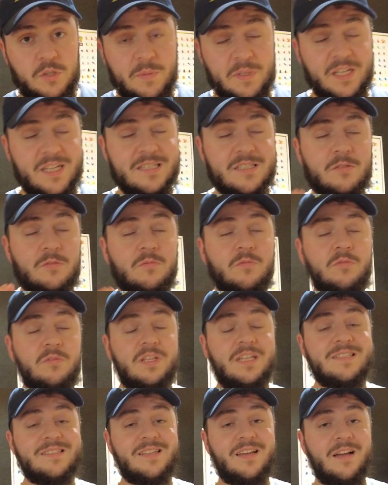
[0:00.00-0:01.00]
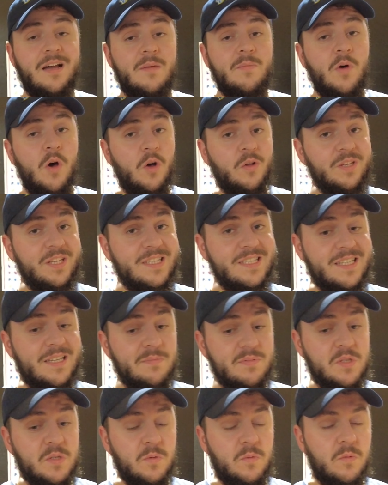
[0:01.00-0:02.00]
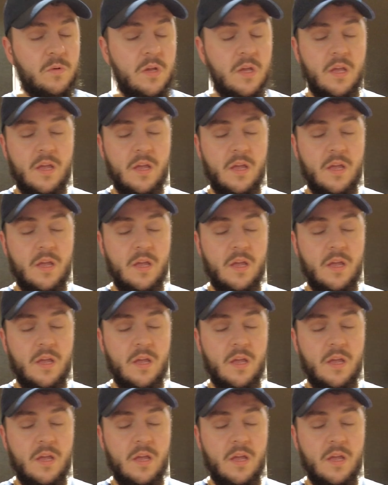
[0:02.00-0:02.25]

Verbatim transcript: Je mettrai son Instagram en description.